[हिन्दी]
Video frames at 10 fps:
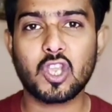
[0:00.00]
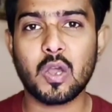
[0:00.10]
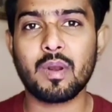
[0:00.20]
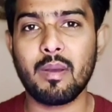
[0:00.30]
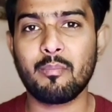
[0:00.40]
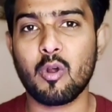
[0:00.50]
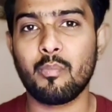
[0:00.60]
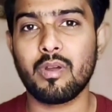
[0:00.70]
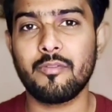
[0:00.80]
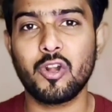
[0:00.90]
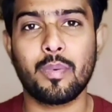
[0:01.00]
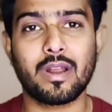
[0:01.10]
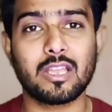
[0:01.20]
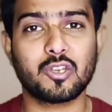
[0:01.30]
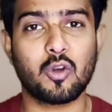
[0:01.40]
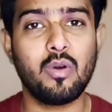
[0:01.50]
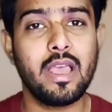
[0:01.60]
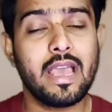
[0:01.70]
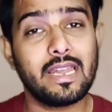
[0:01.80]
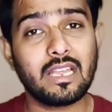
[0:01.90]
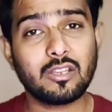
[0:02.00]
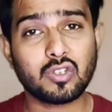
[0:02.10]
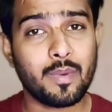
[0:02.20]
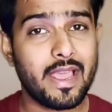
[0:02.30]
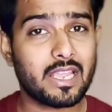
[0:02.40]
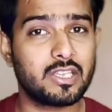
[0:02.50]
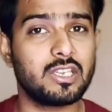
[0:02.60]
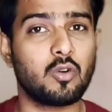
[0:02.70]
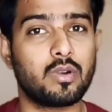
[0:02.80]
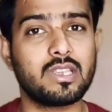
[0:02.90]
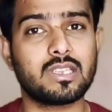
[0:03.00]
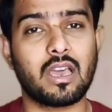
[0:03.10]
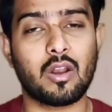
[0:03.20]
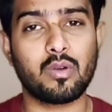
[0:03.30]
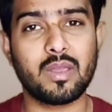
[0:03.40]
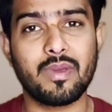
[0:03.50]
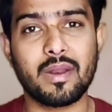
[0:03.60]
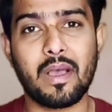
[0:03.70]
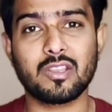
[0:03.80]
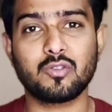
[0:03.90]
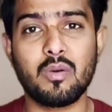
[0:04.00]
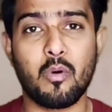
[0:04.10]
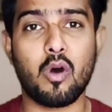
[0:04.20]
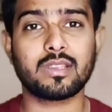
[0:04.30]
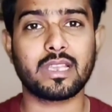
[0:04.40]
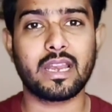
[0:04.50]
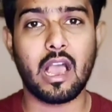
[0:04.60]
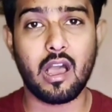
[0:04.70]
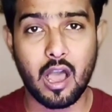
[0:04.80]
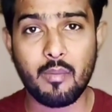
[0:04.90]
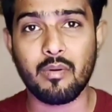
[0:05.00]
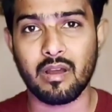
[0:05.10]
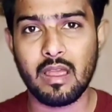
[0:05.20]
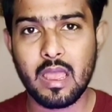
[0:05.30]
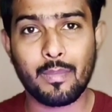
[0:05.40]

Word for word: इसके ऊपर मैं प्रॉपर वीडियो बना चुका हूँ लेकिन दोस्तों मैं एक चीज़ नोटिस कर रहा हूँ कि मेरे पास जो है बहुत सारे अब